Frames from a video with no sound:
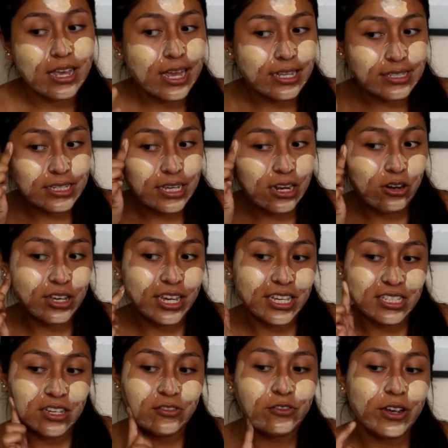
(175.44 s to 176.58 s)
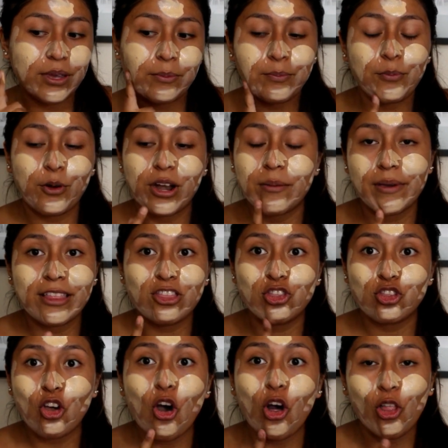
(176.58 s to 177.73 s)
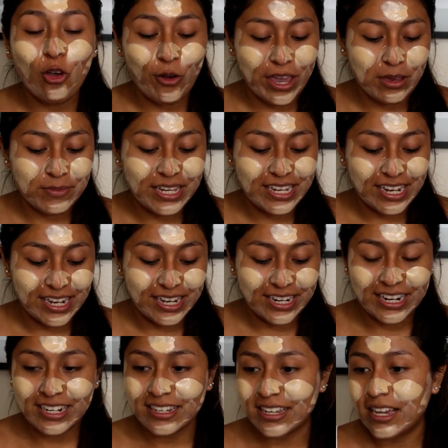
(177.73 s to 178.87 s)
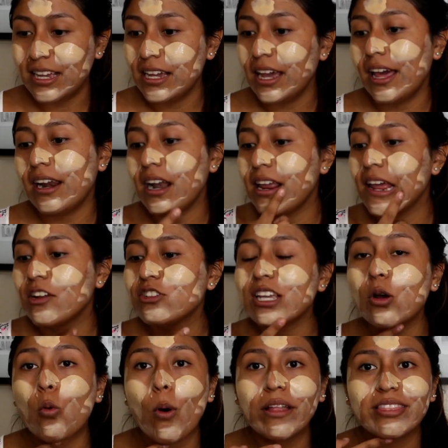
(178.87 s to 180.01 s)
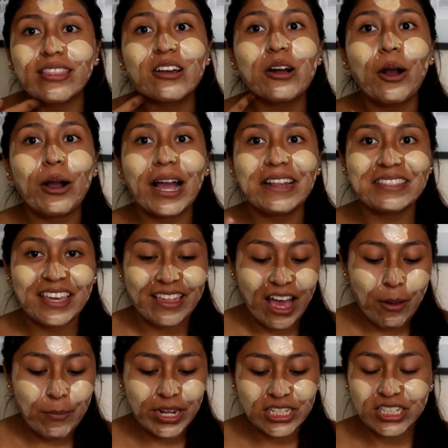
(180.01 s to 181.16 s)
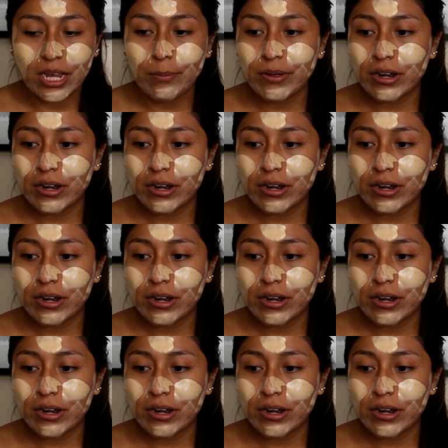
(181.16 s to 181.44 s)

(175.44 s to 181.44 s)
Así que lo que hice fue ponerme todo en mi cara. En realidad no sé cuánta cantidad me eché,